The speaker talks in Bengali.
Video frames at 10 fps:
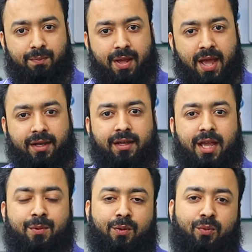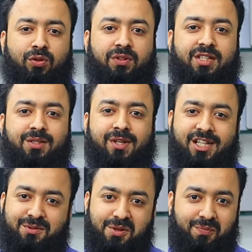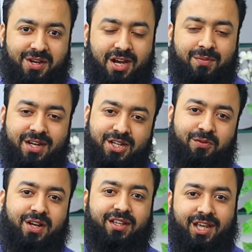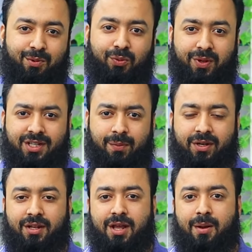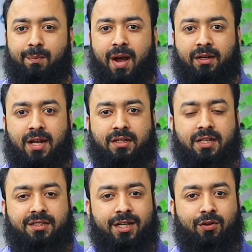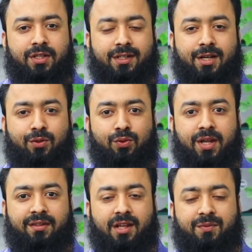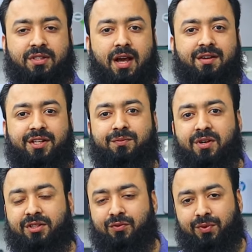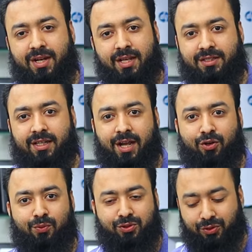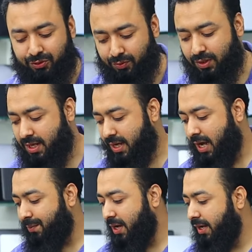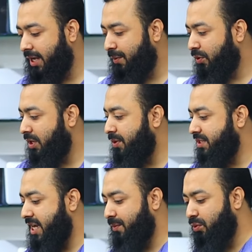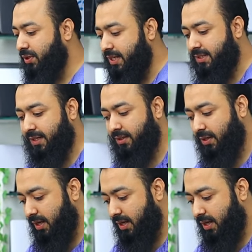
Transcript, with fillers: ব্যাগ এবং বত্রিশ জিবি এইচপির পেনড্রাইভ একটি করে কিবোর্ড পেয়ে যাবেন বাংলাদেশের যে কোনো জায়গায় কুরিয়ার সার্ভিস হান্ড্রেড পার্সেন্ট ফ্রি আছে এখন পর্যন্ত আমরা এরপর যাবো জেট বুক সিরিজে